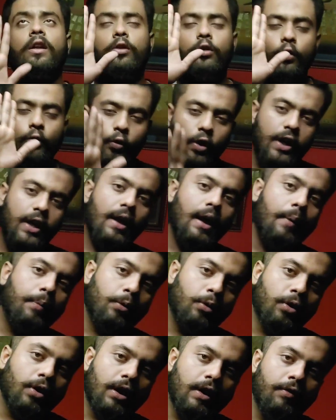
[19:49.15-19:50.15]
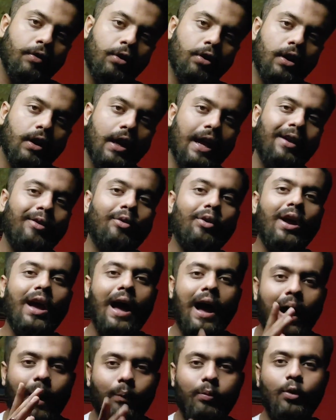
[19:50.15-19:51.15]
तो वही आप लोगों के लिए वीडियो लेके आए क्योंकि
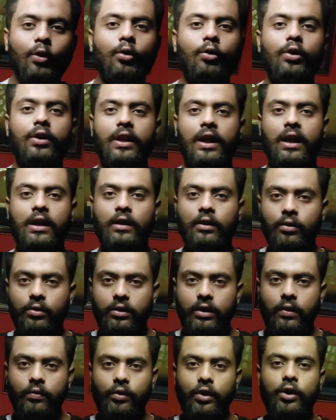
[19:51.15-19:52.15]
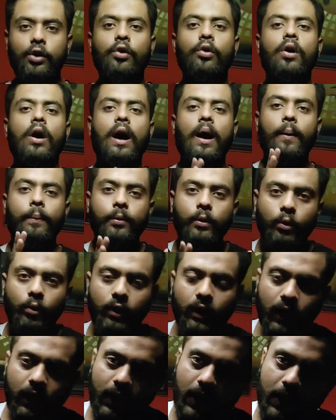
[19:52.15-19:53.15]
आप लोगों को देखनी होती है वीडियो आप
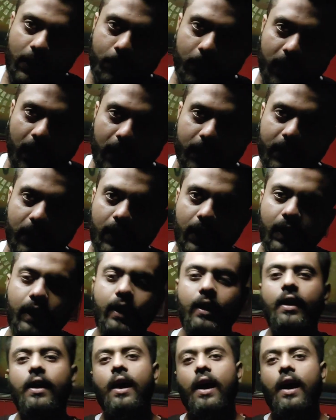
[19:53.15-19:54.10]
लोगों के लिए ही बनाते हैं